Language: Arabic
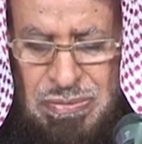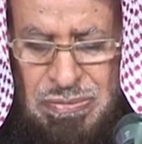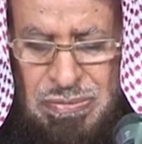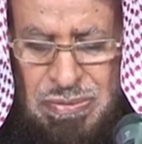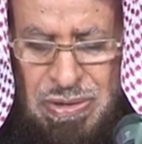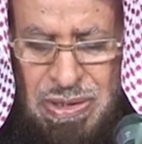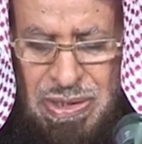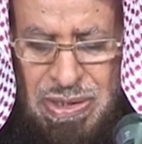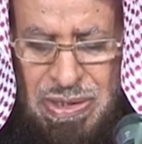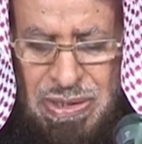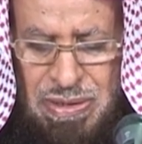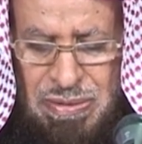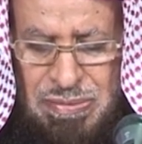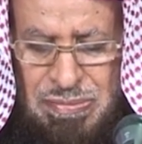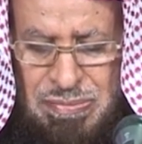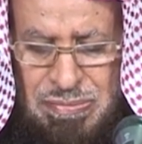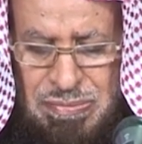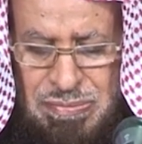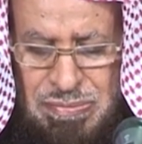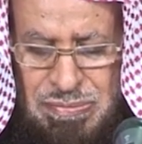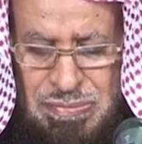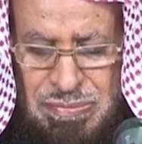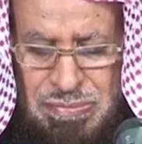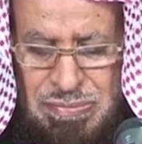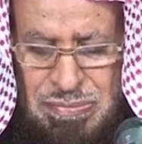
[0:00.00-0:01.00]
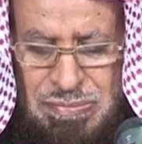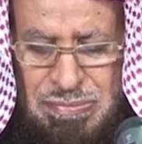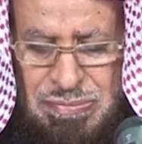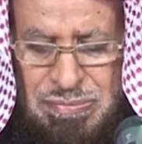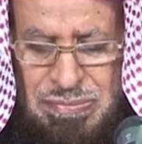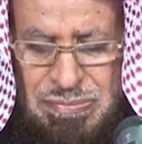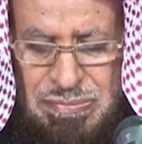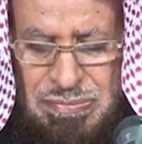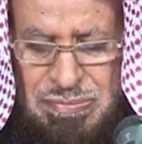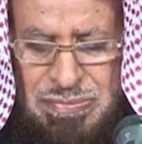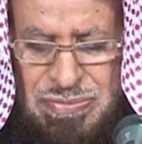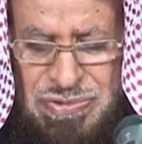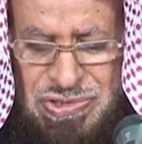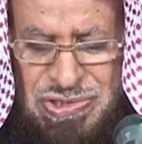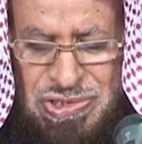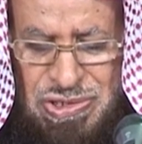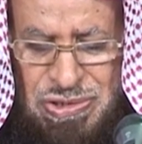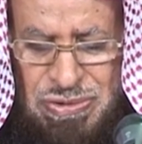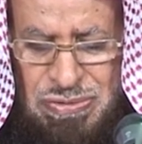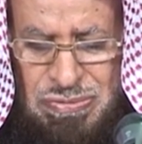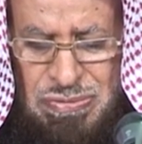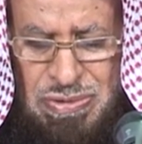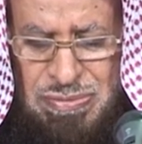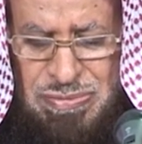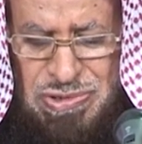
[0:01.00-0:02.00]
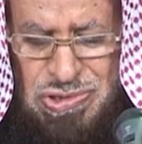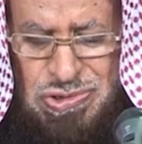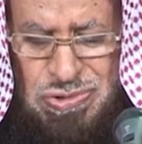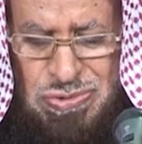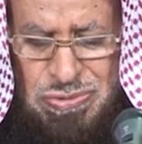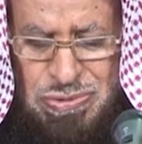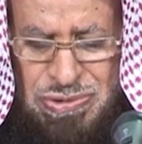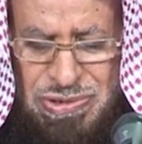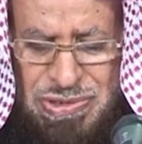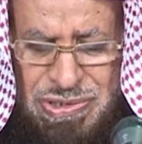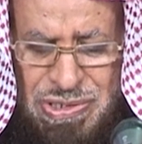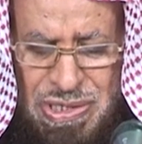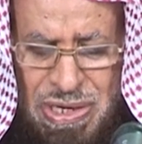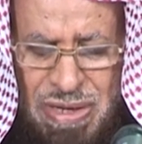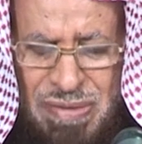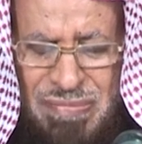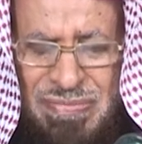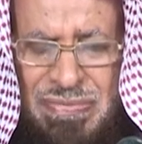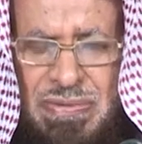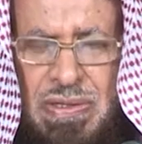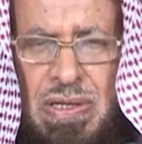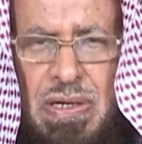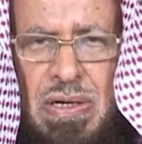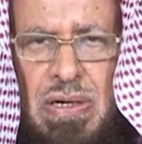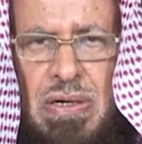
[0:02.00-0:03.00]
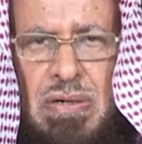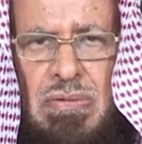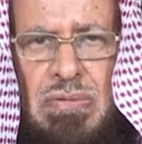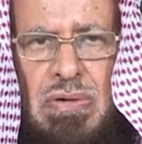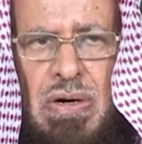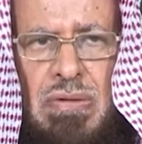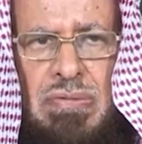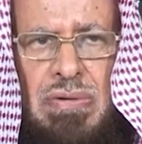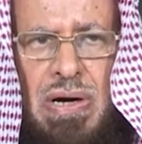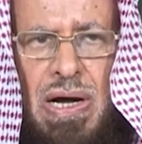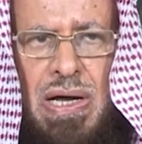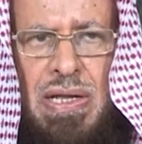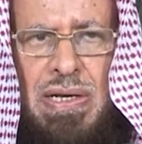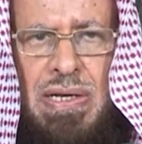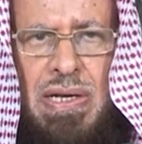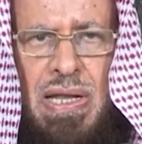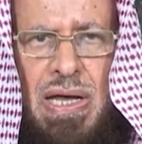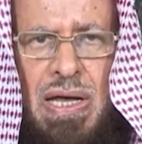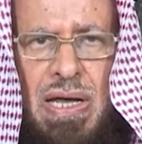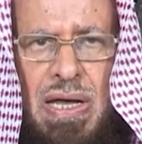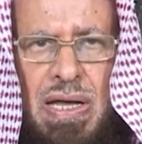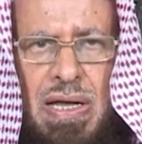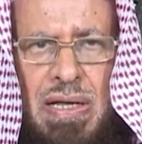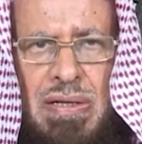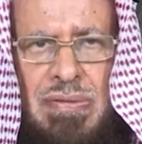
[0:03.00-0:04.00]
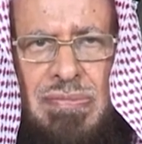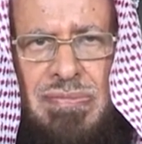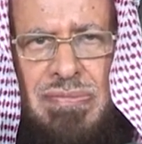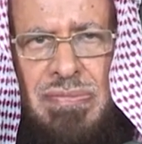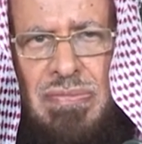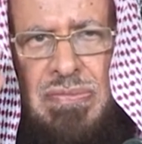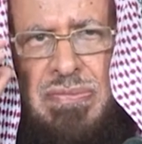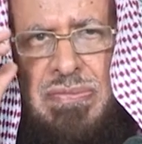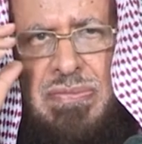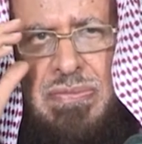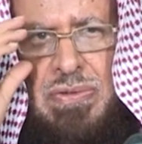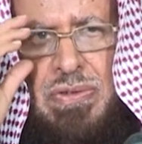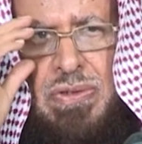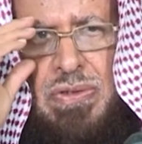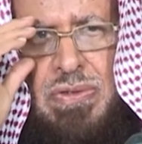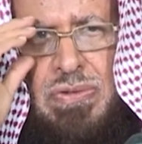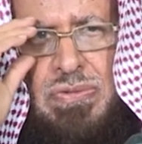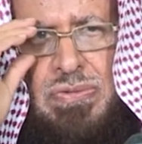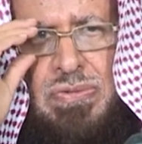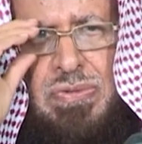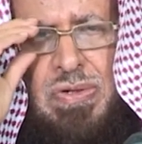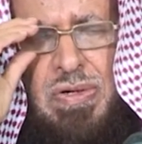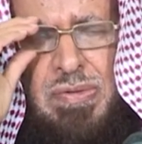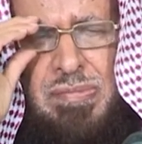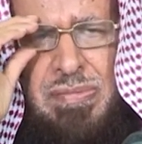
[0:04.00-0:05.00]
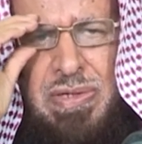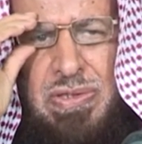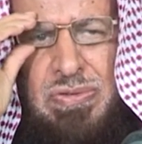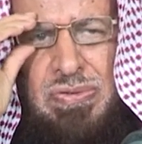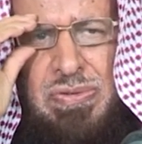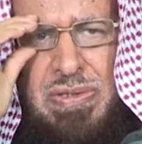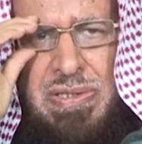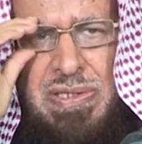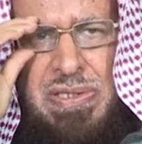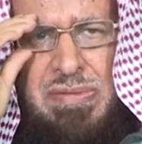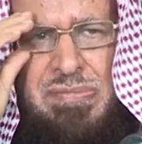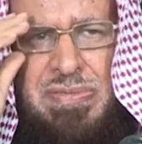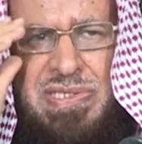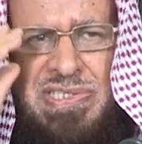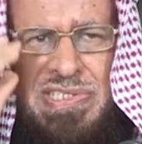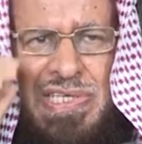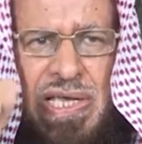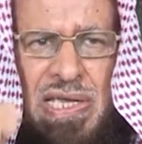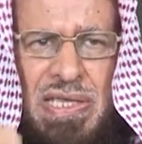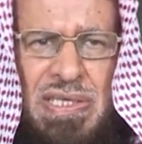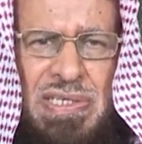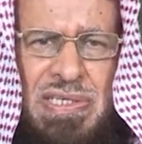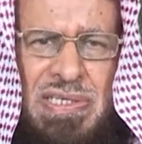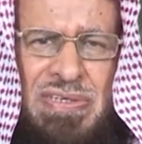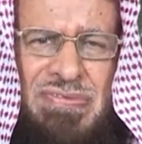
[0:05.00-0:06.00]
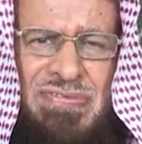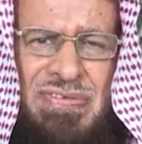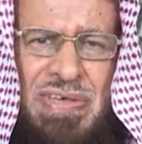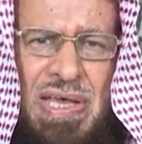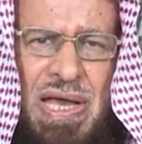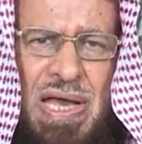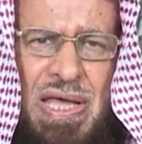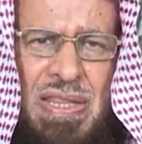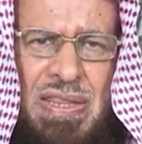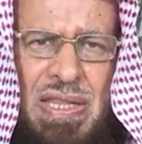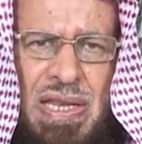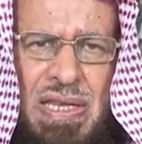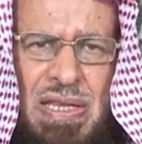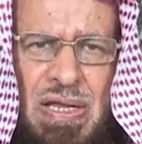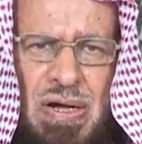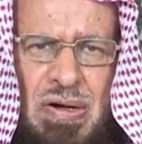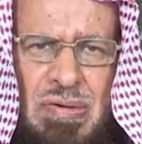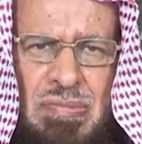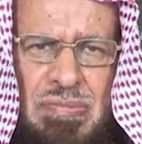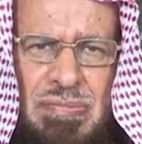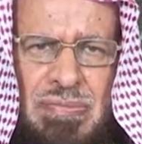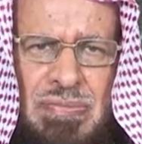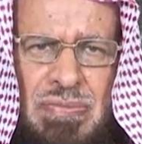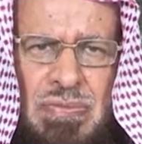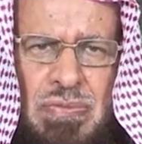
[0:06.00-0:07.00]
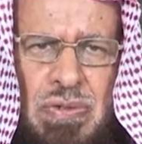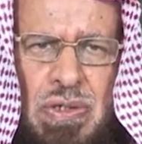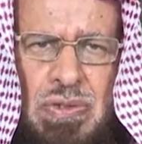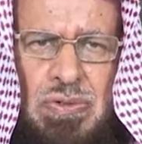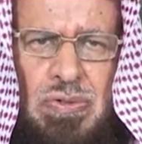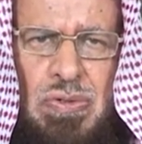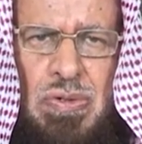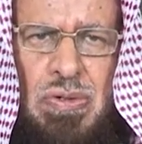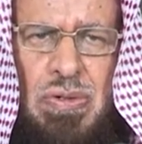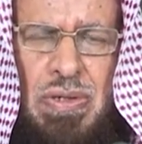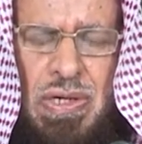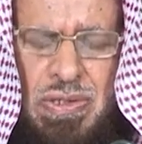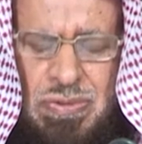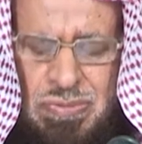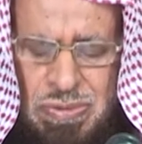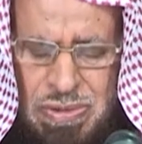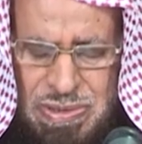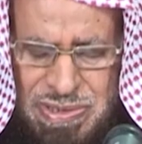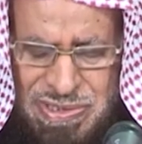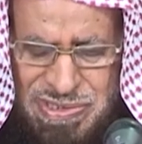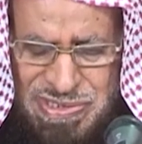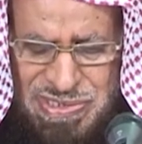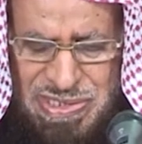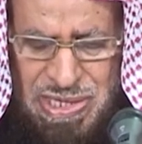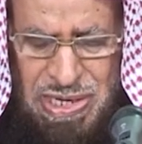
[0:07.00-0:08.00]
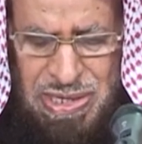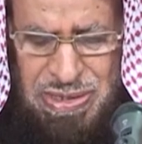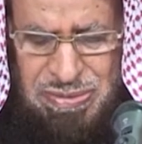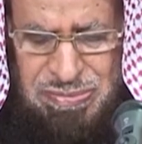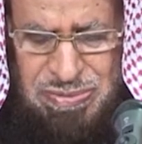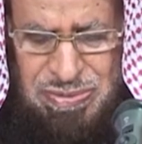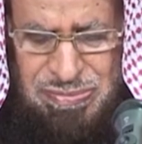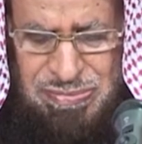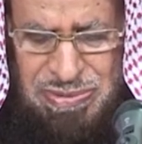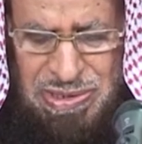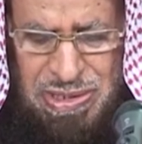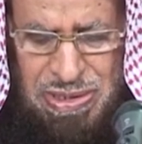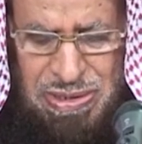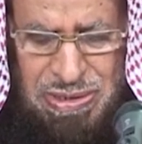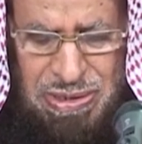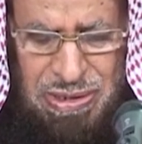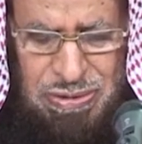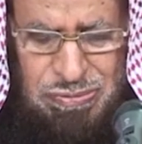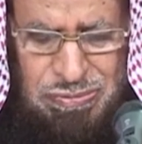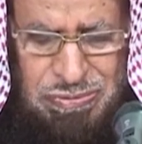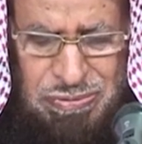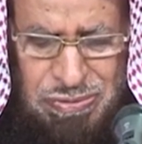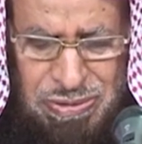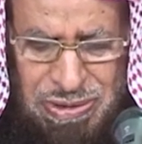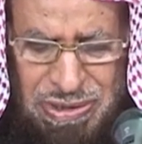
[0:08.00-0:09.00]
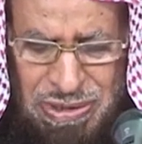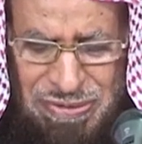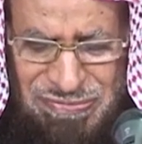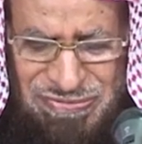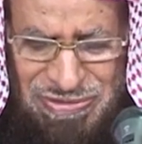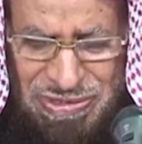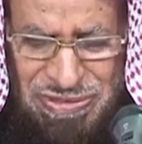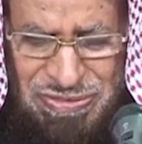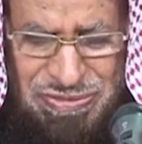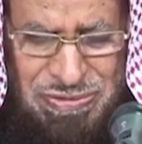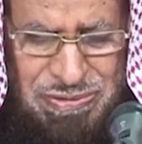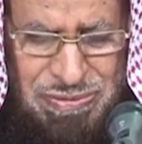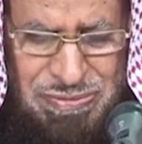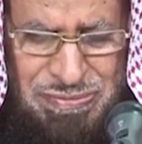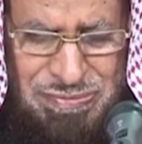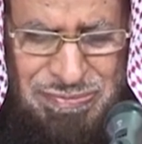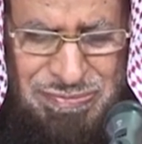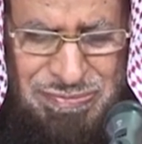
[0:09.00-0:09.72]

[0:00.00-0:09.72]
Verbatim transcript: وسر ومشروعية وهو أنها طعمة للمساكين في هذا اليوم وطهرة للصائم من اللغو والرفث